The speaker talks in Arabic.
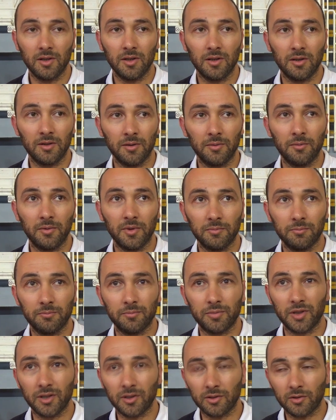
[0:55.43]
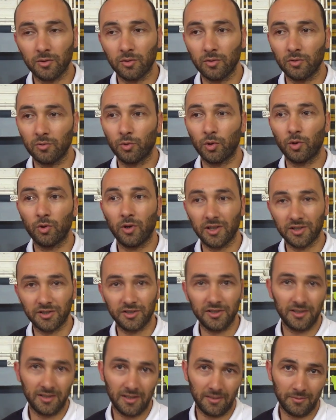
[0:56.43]
آه، بشكل وبروح
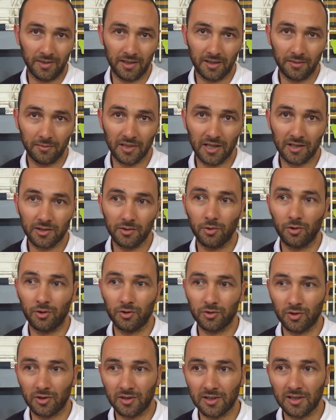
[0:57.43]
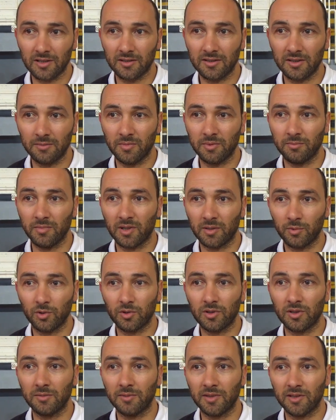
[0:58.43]
جديده معناها ما نحكيو الرجل ديما
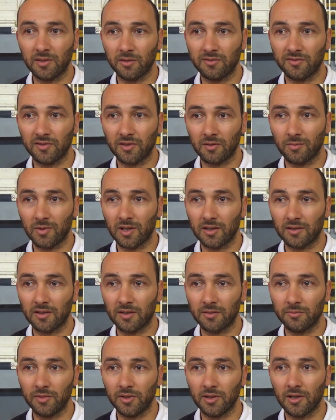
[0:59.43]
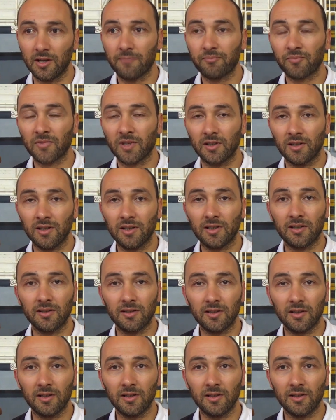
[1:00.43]
مربوطه مع التوفيق مع عند ربي
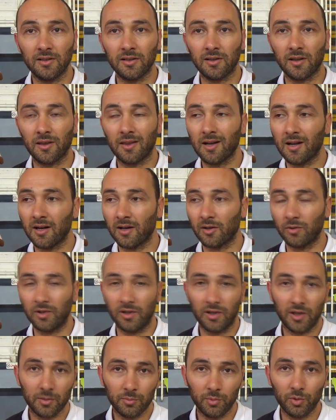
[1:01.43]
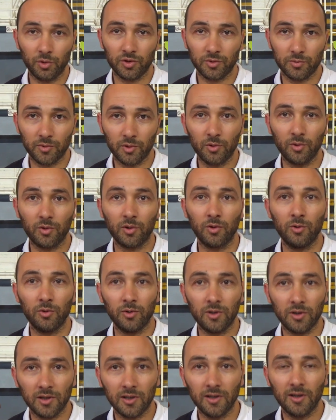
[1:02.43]
لكن اللي ظاهر واللي يحبه الجمهور
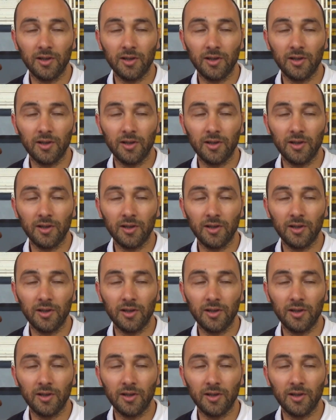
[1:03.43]
هو